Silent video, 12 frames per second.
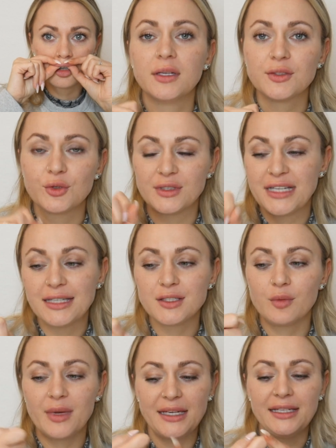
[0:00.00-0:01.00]
So, dann soll
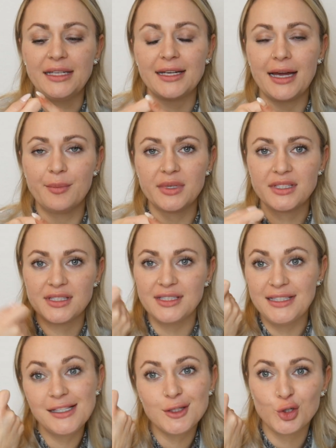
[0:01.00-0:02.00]
man hier am besten
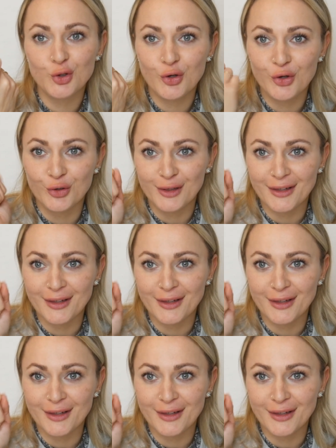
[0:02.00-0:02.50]
diesen Knochen